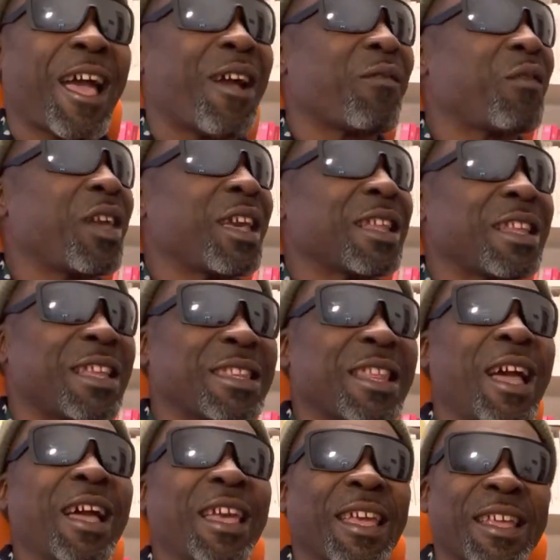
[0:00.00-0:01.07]
Avec les
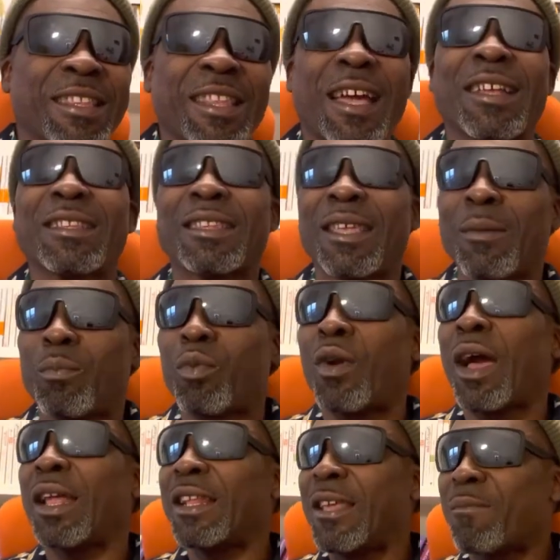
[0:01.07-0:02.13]
dents édentées pour
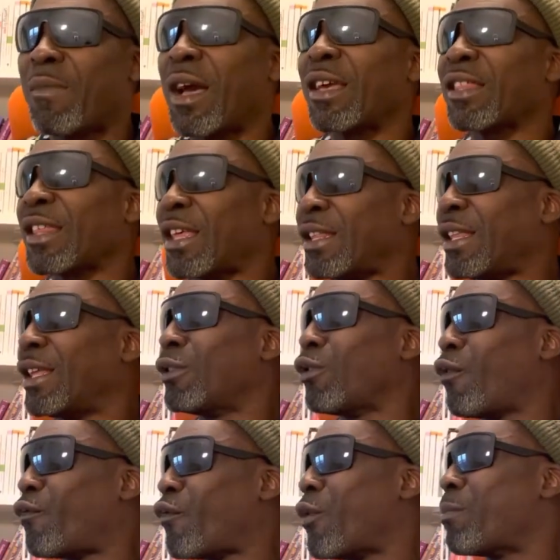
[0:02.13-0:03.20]
aller manger les
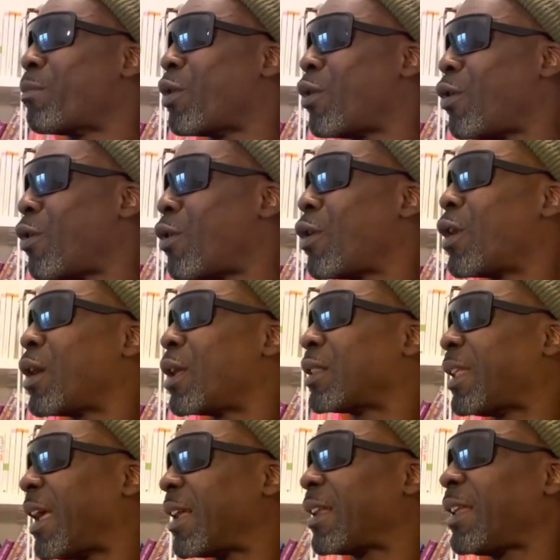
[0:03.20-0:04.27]
lofombo
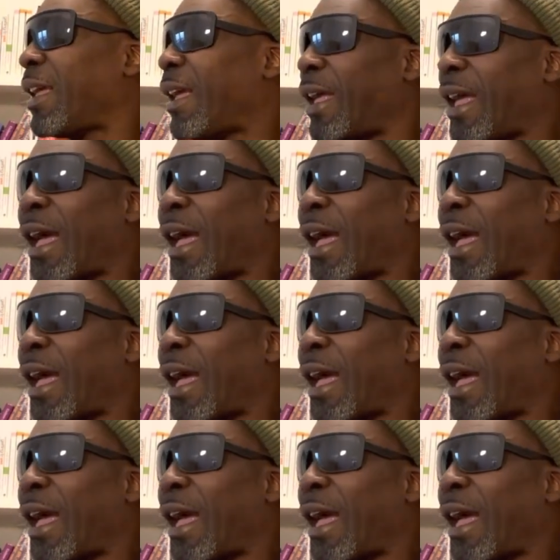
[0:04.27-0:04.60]
derrière,